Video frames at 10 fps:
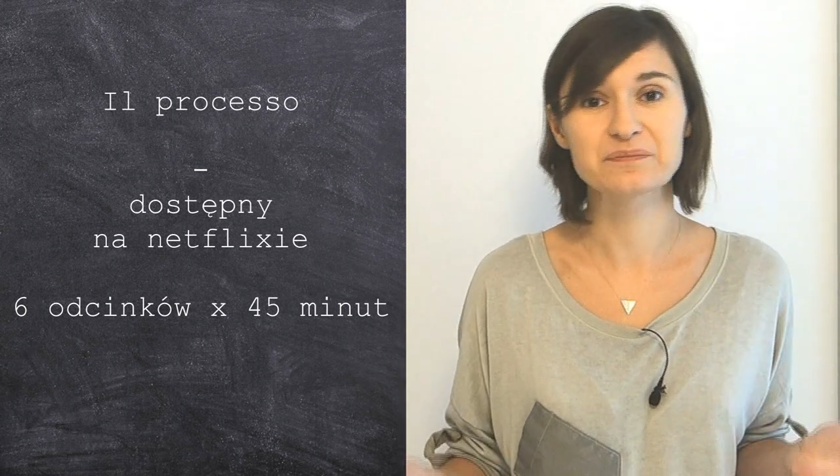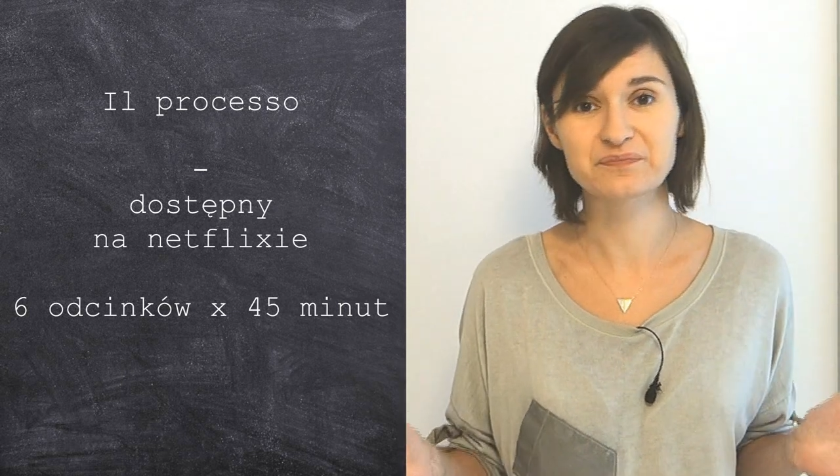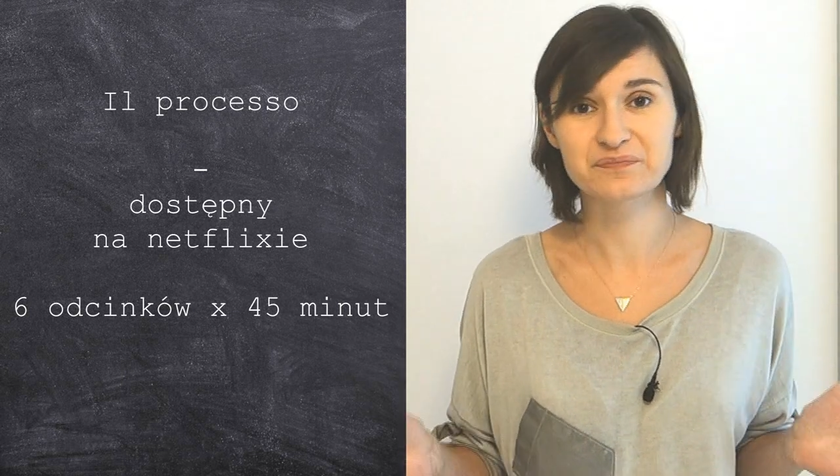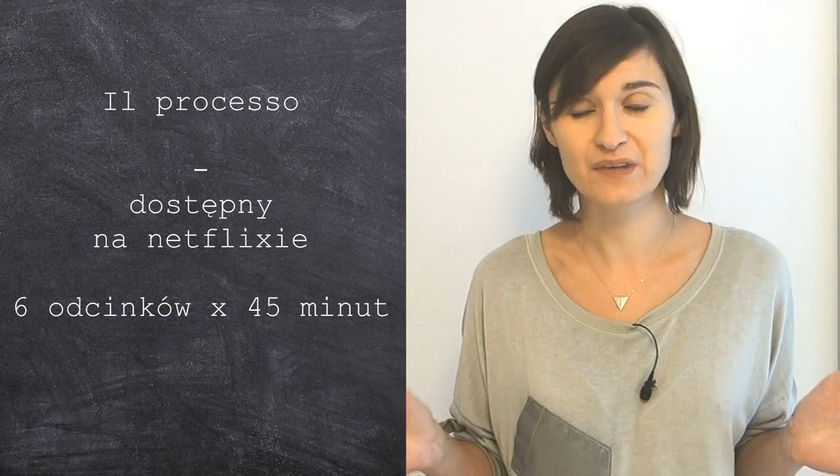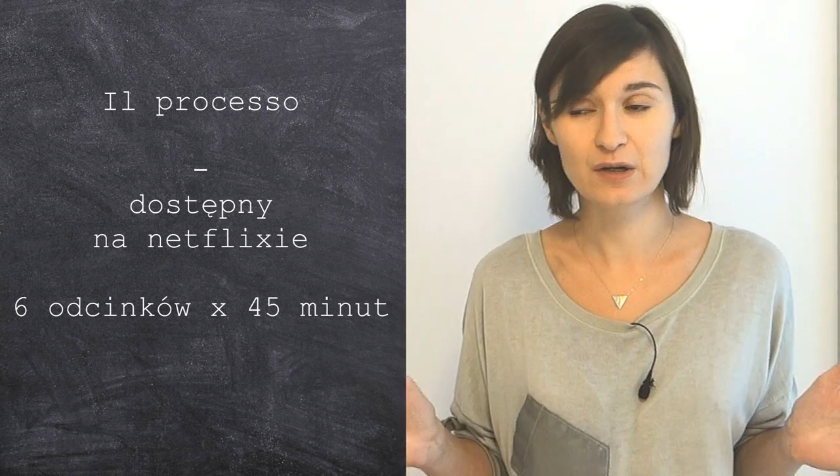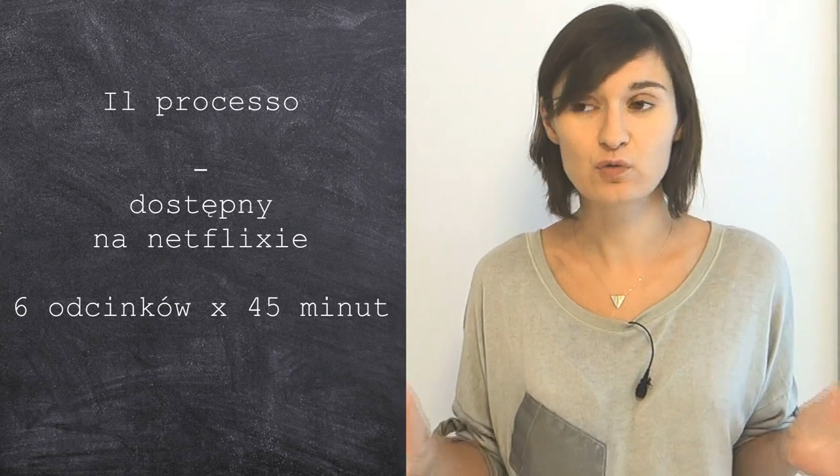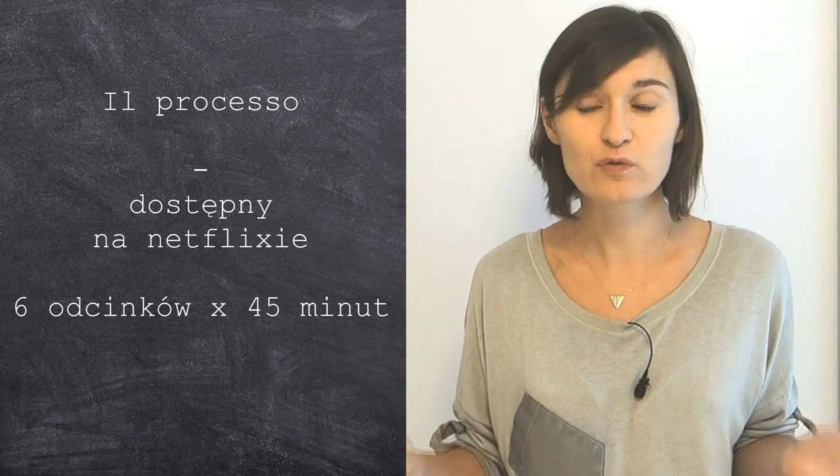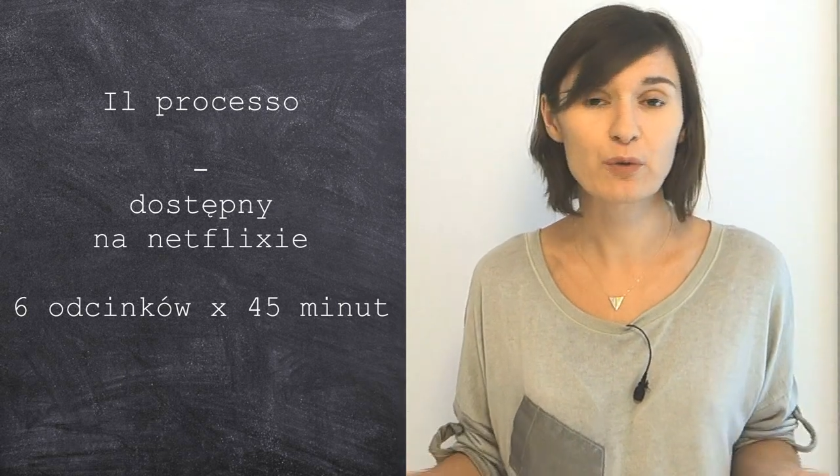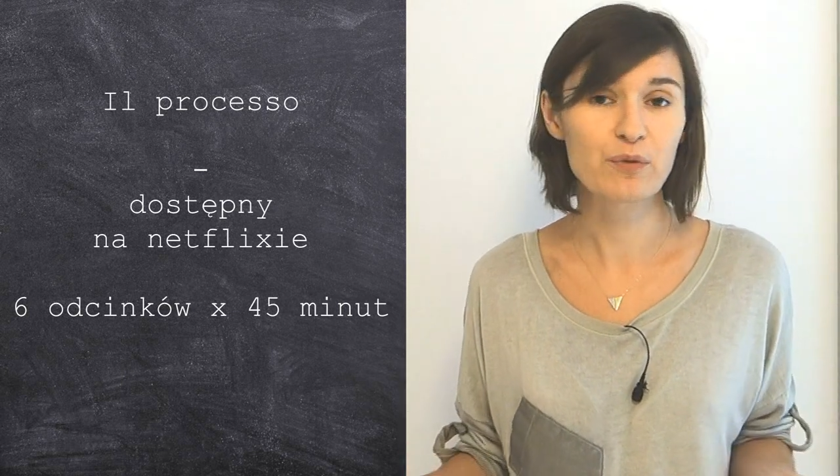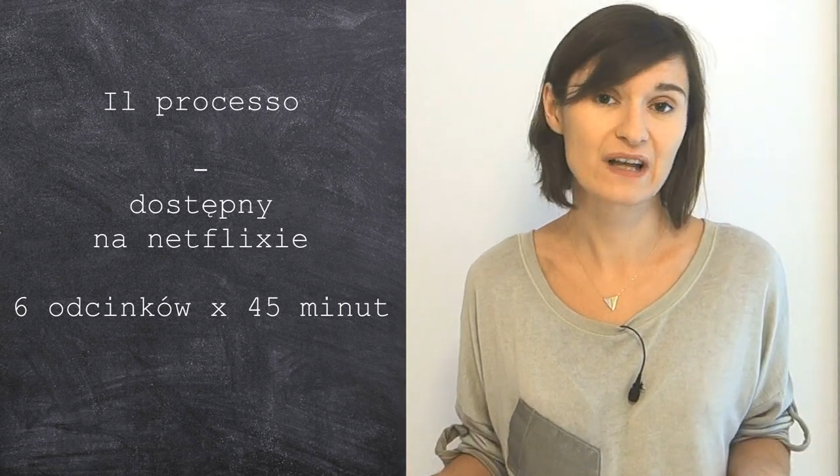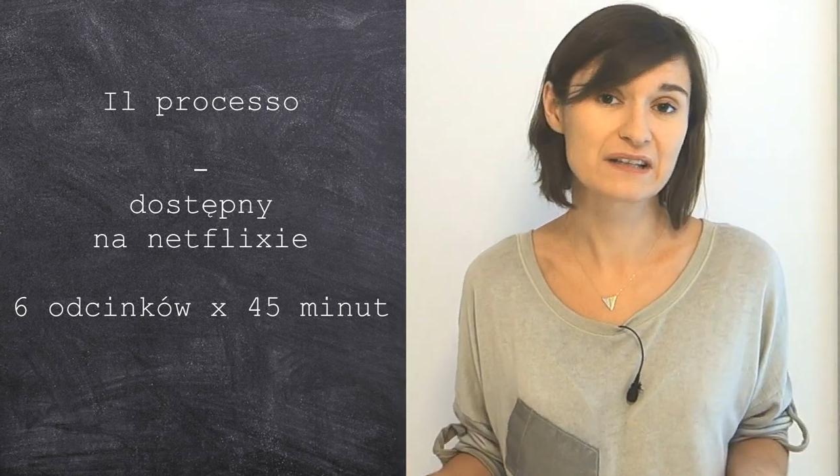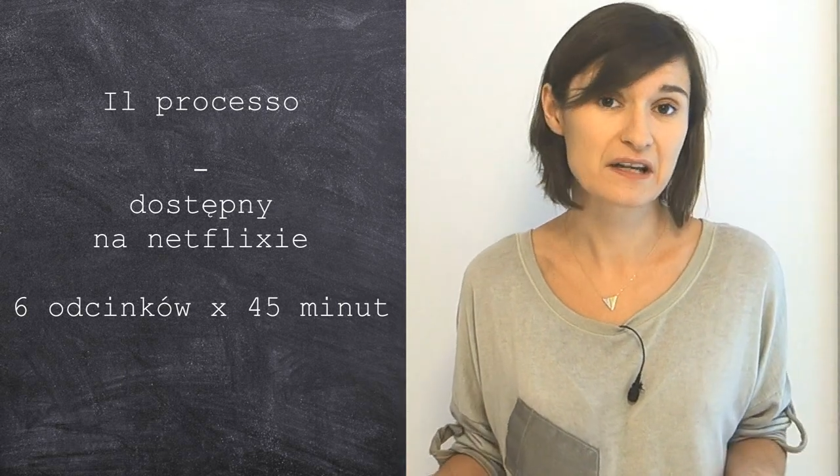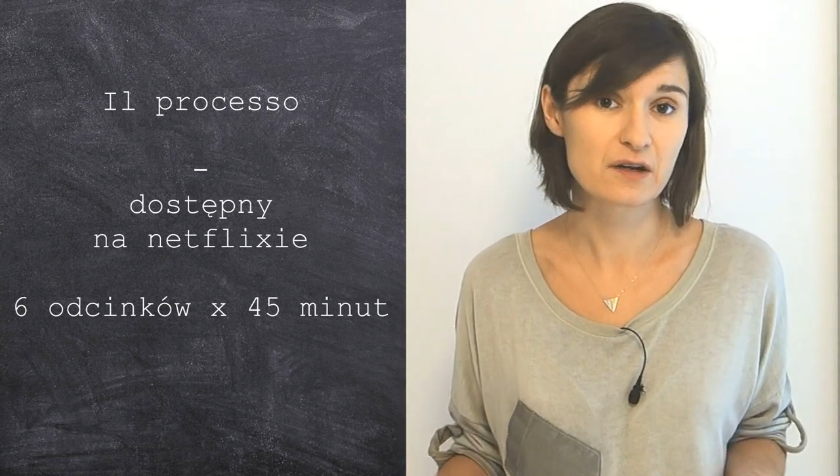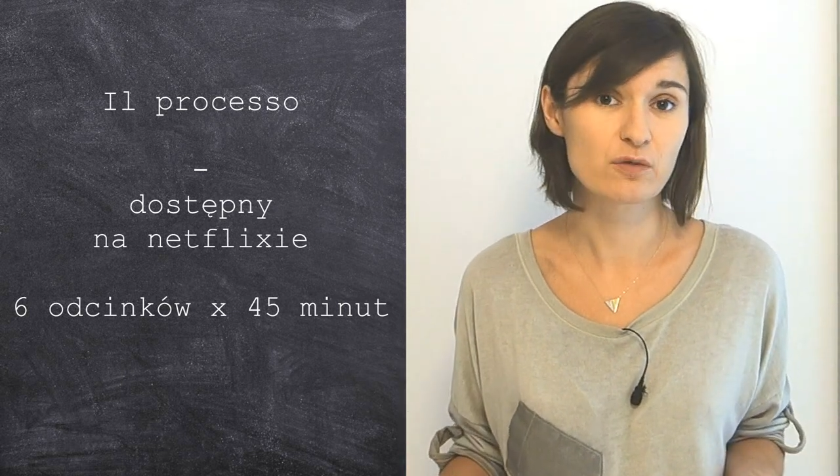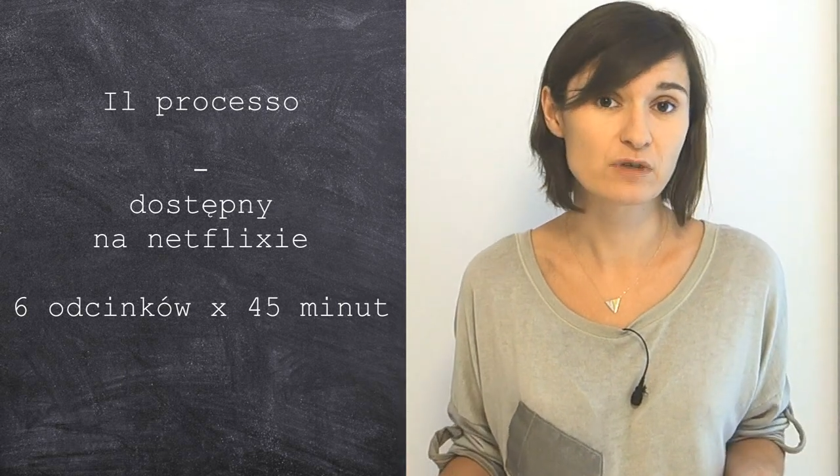Mm, główną
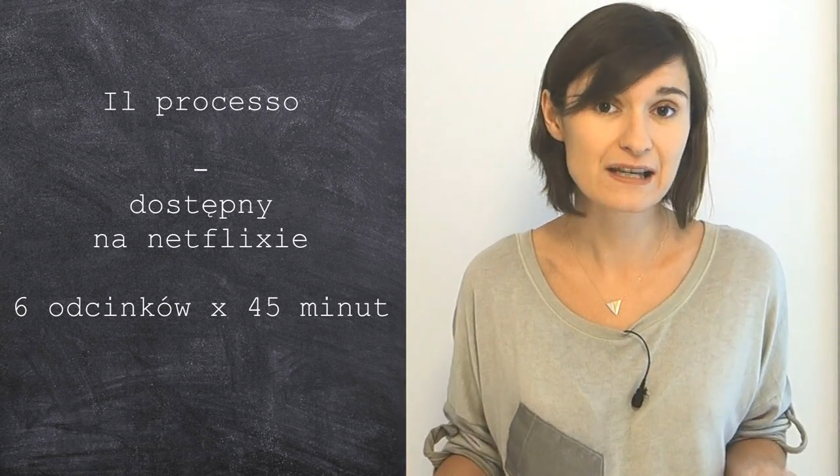bohaterką